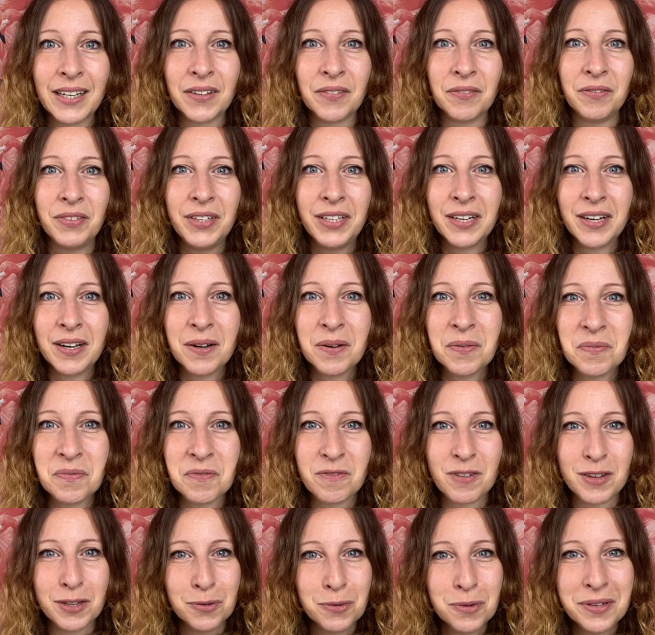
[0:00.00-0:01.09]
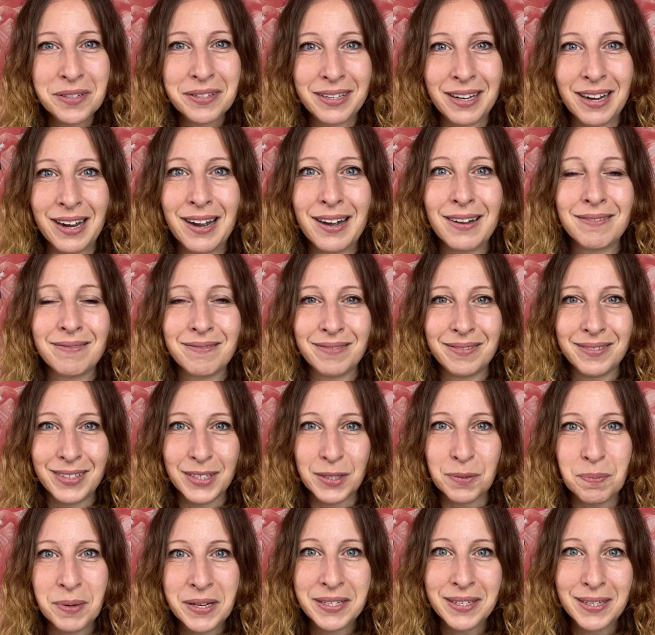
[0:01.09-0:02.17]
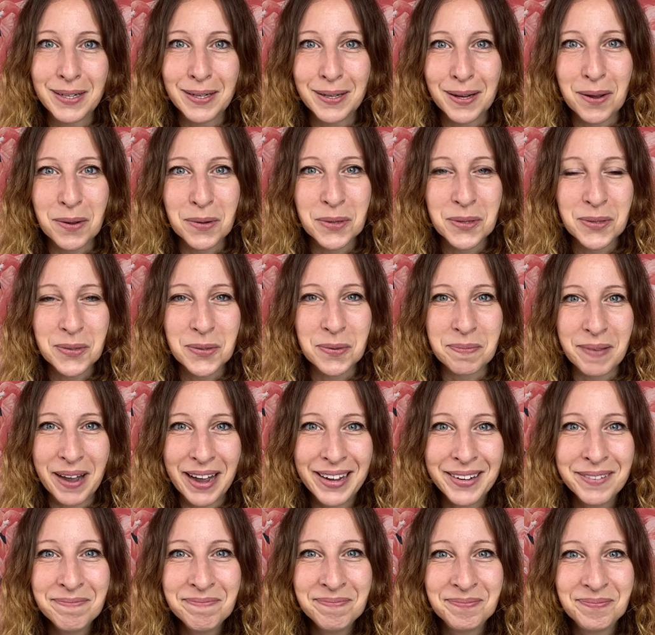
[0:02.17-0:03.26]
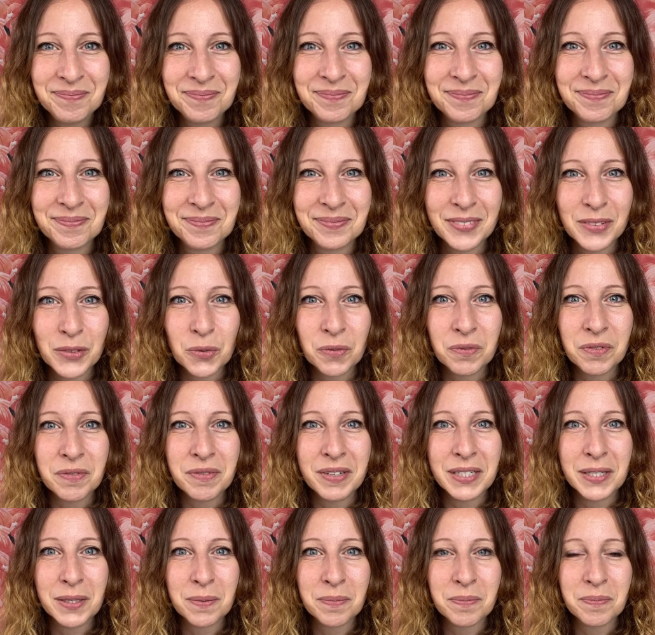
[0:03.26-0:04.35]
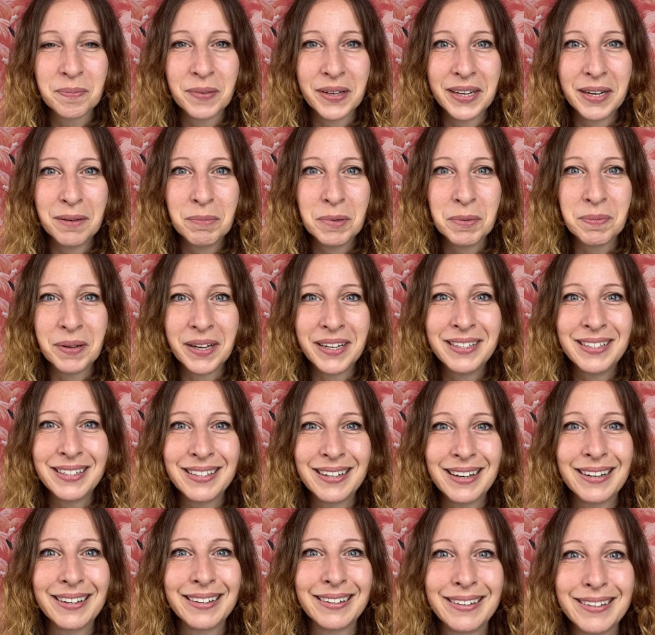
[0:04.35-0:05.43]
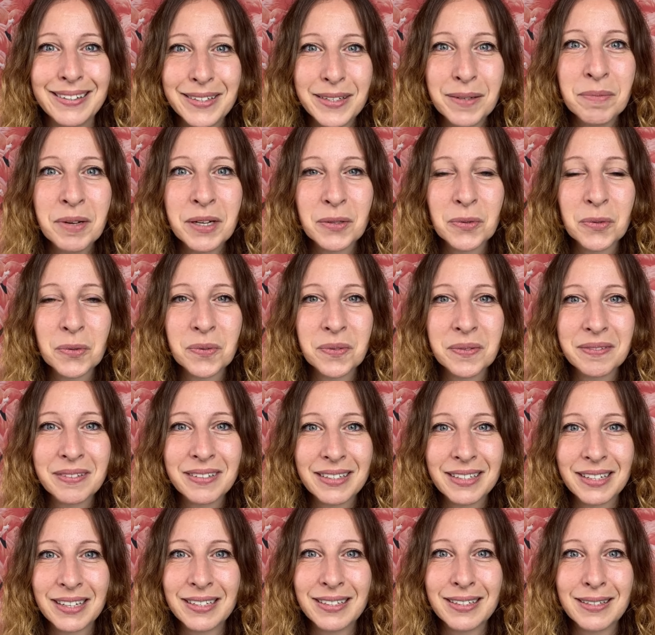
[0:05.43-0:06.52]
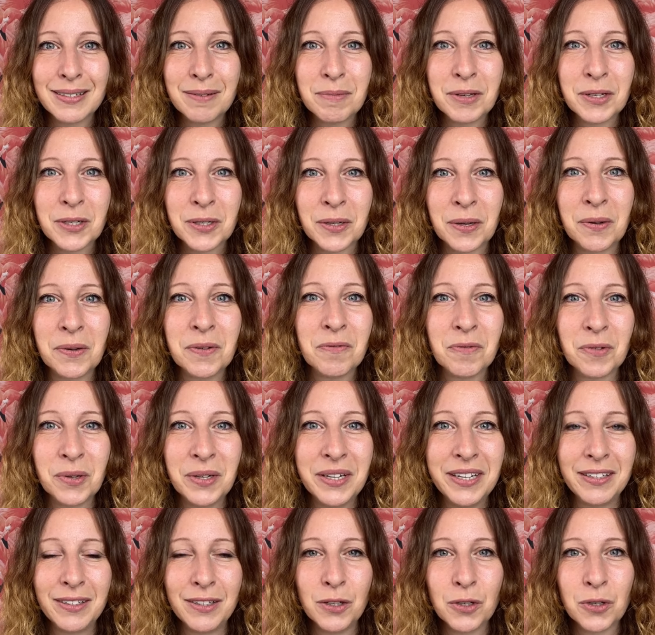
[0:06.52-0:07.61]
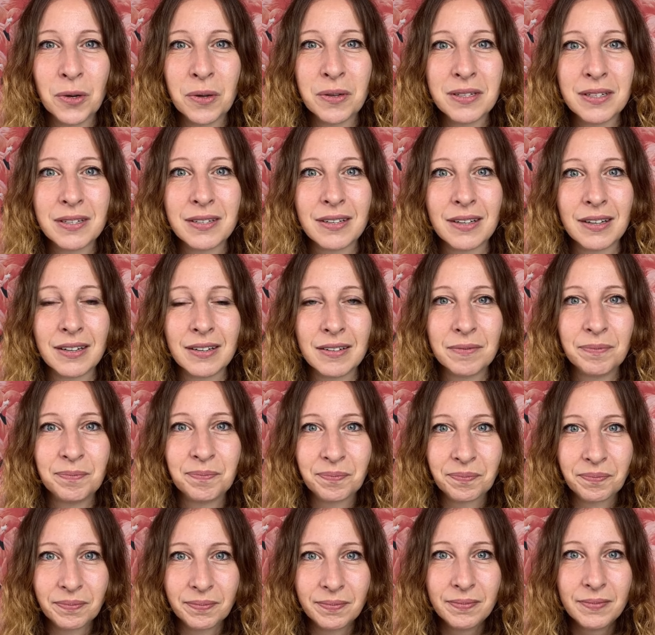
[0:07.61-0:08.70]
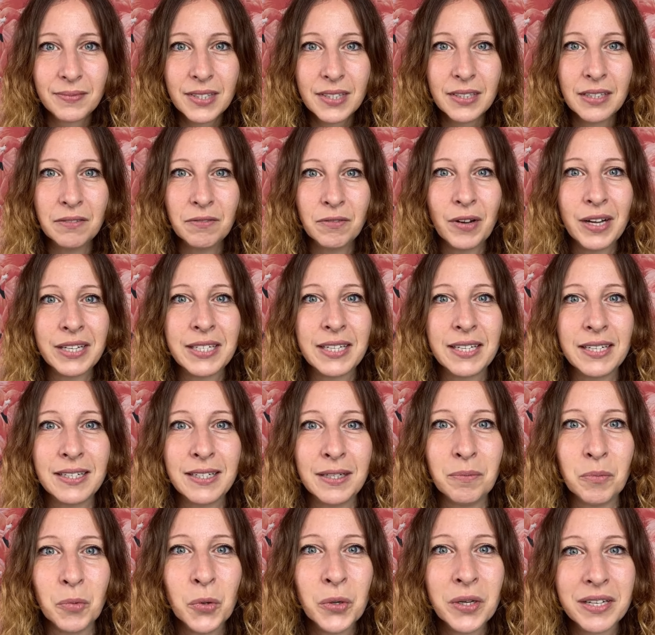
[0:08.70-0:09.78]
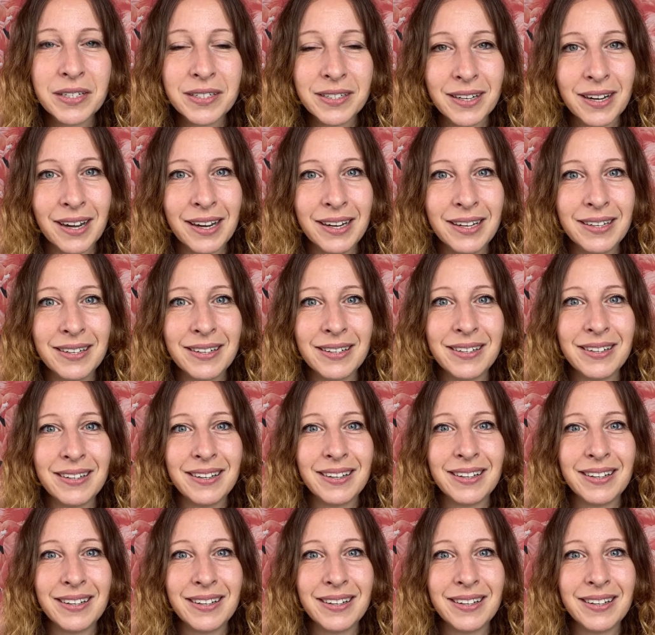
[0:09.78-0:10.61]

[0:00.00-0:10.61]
Wir versuchen da das Beste draus zu machen so wie wir es bei Happy Painting eigentlich immer tun. Das heißt, immer schauen, wo liegen die Chancen drin, was sind die Möglichkeiten,